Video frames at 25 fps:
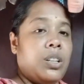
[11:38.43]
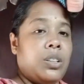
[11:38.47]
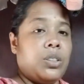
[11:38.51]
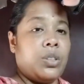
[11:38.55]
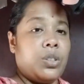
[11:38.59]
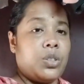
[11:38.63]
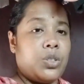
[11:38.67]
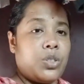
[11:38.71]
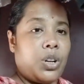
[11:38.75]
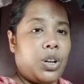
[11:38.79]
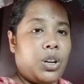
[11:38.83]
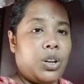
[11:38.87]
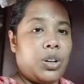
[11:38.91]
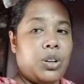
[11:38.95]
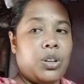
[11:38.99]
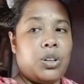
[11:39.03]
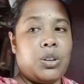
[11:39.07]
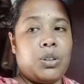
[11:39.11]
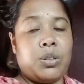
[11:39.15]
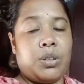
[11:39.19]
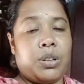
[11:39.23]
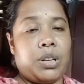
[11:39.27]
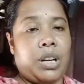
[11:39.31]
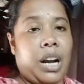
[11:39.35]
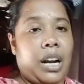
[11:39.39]
তো চলো
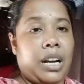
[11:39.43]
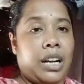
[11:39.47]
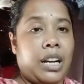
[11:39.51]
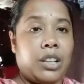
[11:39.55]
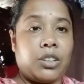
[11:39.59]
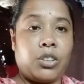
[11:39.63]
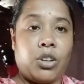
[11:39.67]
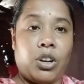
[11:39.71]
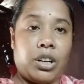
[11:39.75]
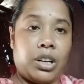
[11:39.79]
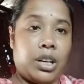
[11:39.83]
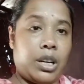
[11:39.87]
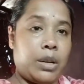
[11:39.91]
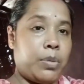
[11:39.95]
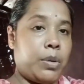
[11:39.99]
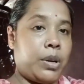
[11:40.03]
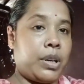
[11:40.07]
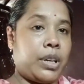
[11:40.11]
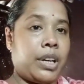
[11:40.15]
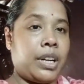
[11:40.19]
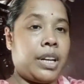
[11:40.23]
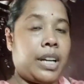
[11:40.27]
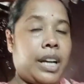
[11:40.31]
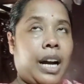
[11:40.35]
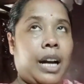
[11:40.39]
রান্না তরকারি
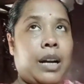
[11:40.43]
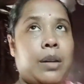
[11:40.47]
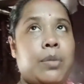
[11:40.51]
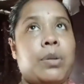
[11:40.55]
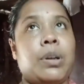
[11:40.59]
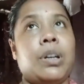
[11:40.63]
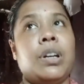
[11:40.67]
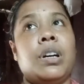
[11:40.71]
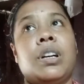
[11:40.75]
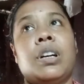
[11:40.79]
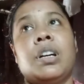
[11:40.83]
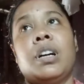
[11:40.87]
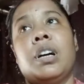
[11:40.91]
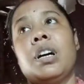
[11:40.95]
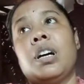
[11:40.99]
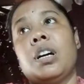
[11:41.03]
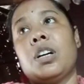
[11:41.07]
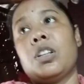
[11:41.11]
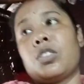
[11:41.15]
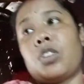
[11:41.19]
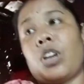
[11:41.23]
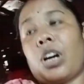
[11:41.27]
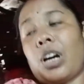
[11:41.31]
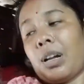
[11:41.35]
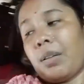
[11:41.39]
ফরকারি কাটবো
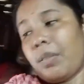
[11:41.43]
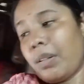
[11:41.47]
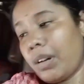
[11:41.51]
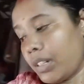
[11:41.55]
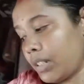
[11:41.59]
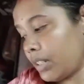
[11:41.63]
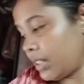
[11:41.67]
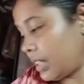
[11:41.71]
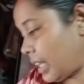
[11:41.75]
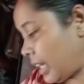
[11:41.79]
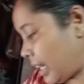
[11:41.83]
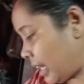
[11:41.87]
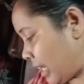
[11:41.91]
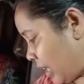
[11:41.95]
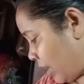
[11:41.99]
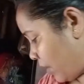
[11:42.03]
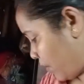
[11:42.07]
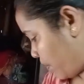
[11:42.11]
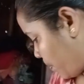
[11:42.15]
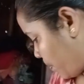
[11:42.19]
সকালবেলা তো দেখলে